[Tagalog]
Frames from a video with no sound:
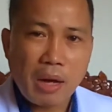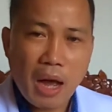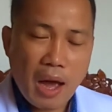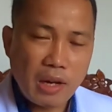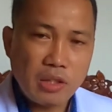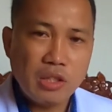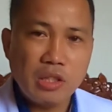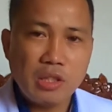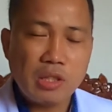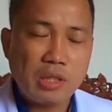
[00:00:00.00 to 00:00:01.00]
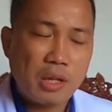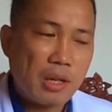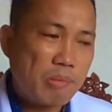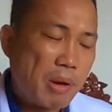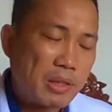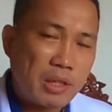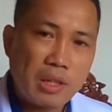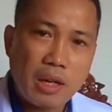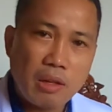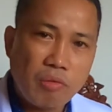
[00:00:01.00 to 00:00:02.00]
mga allergies, uh,
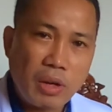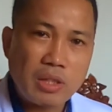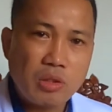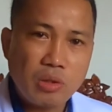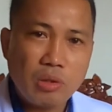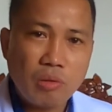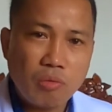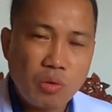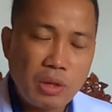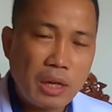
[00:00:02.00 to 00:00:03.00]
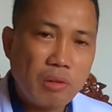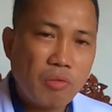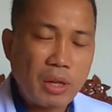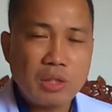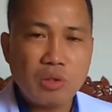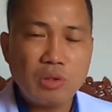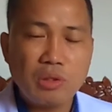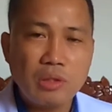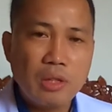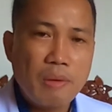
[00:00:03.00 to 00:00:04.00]
bacterial infection, fungal
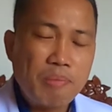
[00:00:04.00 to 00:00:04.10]
infection.